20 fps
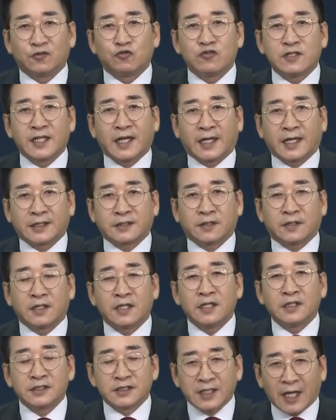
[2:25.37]
우리나라에서
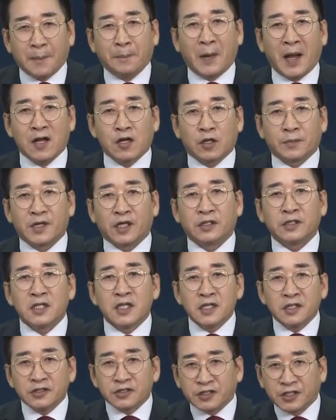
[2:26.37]
차 팔려면
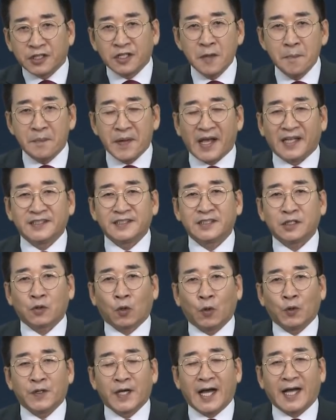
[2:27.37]
지금 벤스
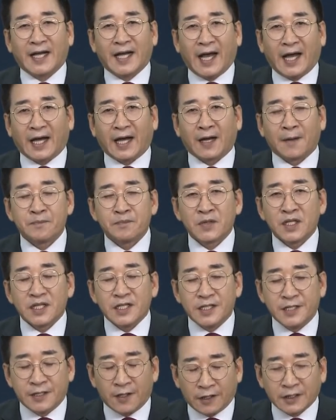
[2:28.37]
코리아가
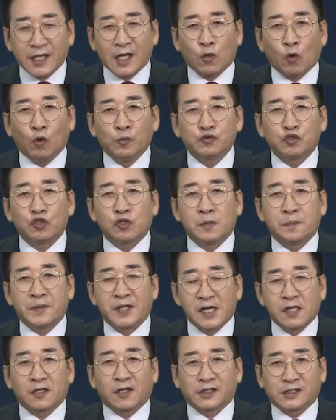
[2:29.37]
이렇게 꼼수를
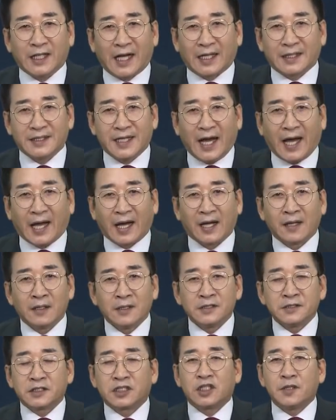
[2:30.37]
필 것이 아니라
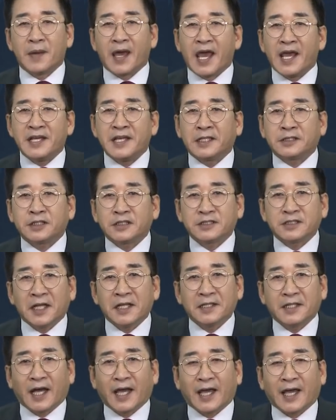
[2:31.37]
지금 AS
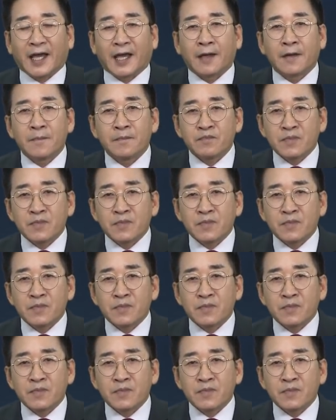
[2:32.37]
센터에